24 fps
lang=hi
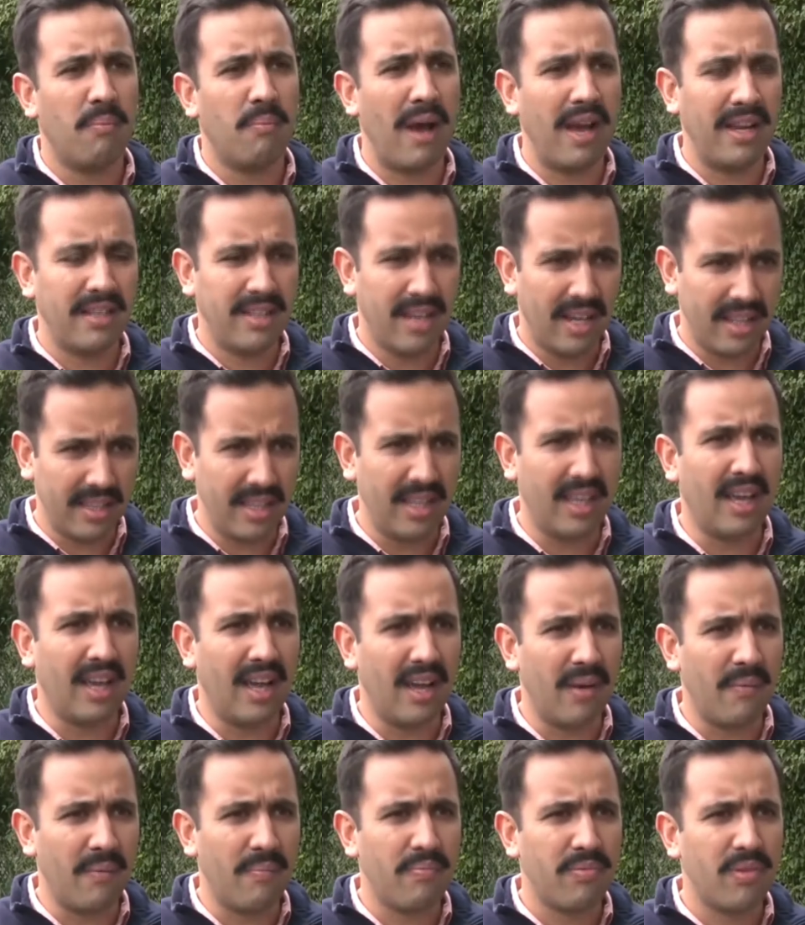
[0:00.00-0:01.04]
पाई जाती
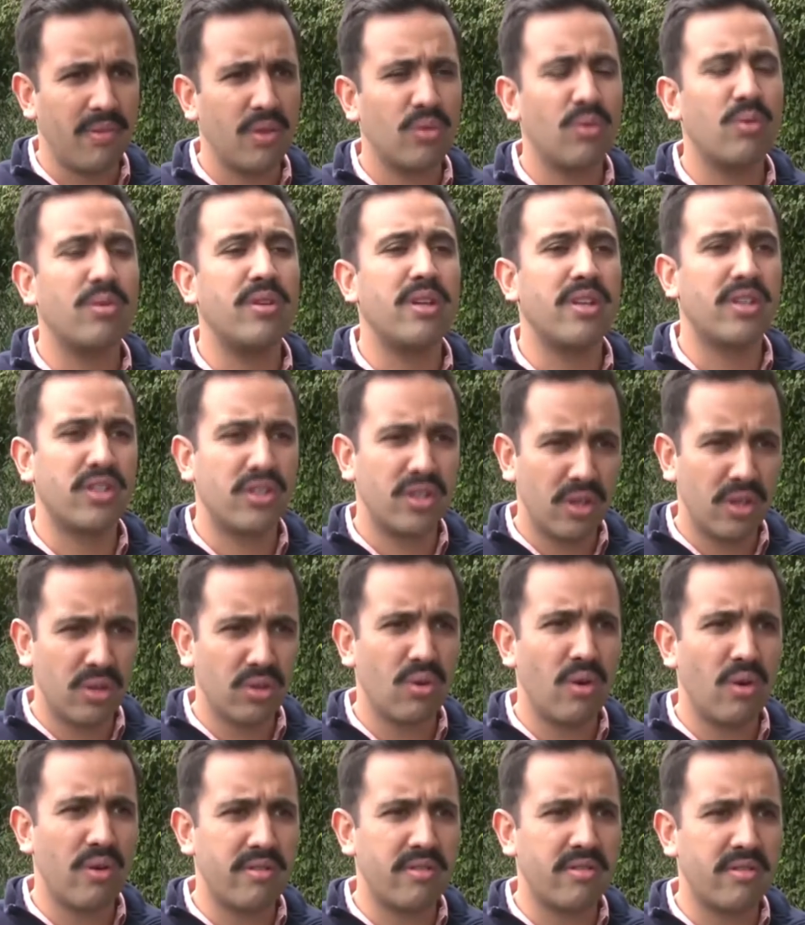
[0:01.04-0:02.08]
है तो निश्चित
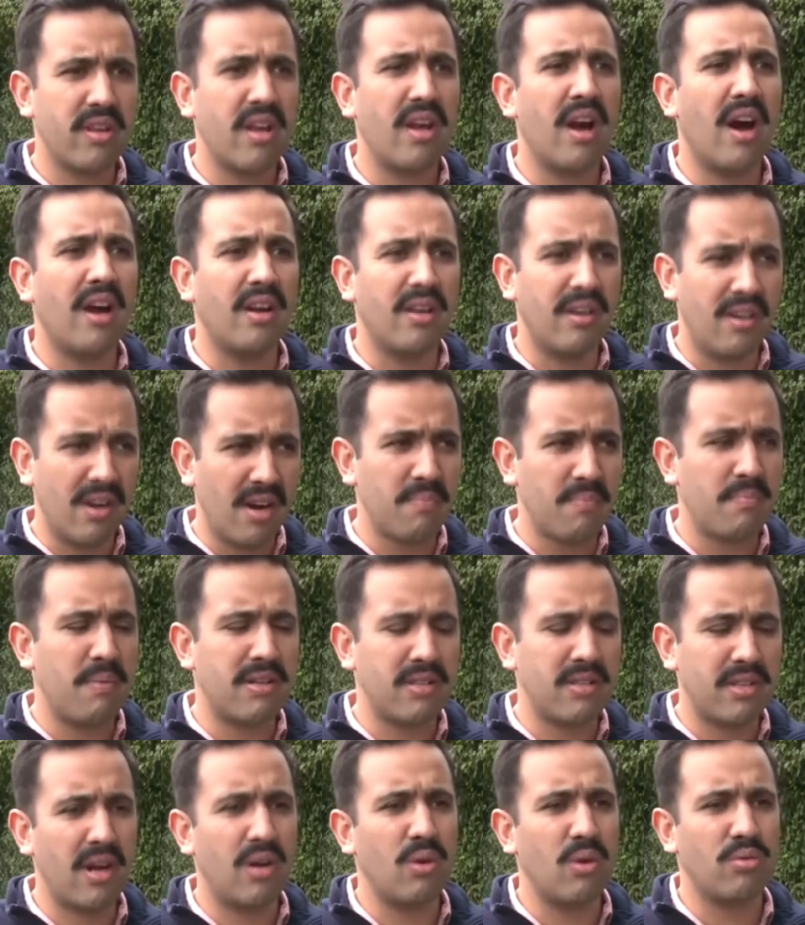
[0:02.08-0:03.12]
तौर से 100
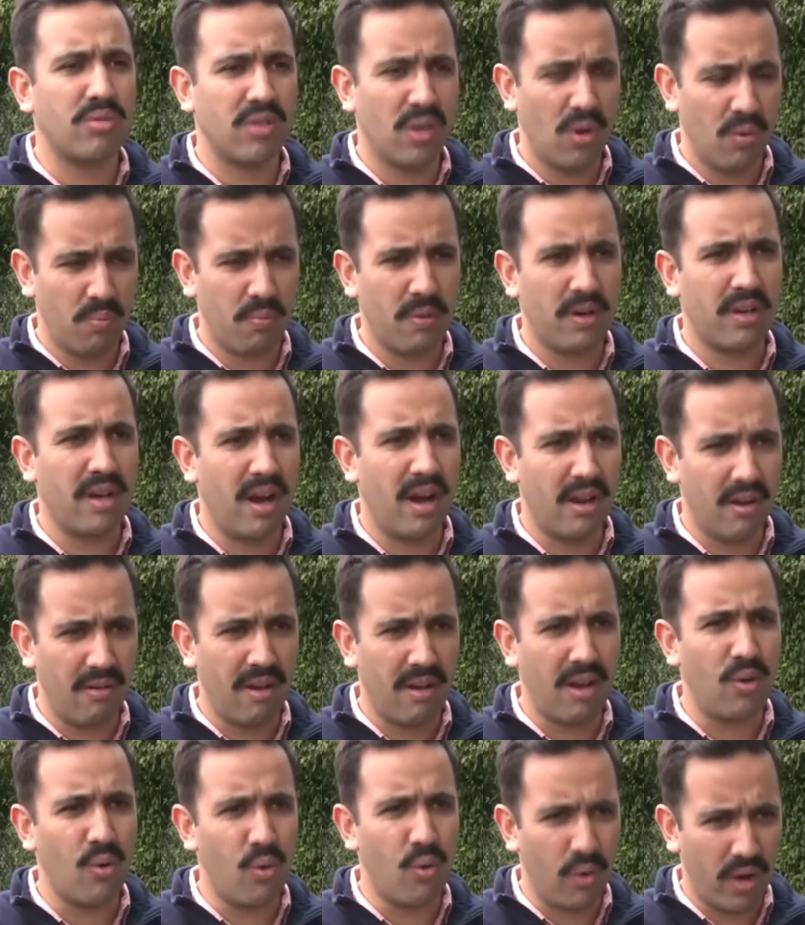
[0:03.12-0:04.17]
परसेंट उसके ऊपर
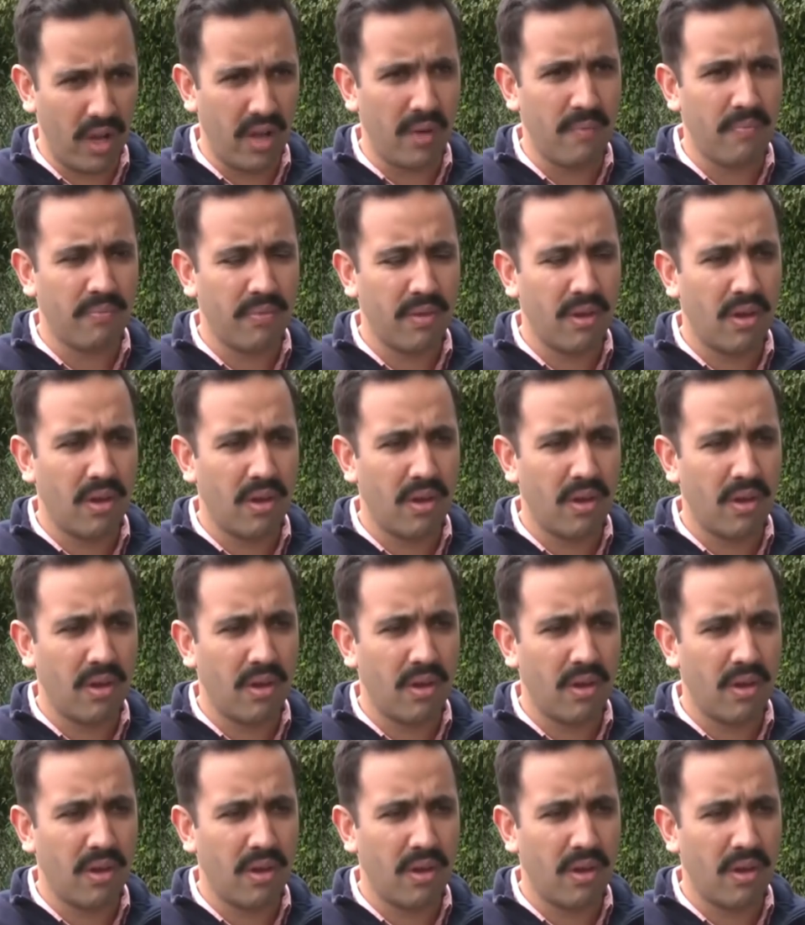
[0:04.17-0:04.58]
कार्रवाई होगी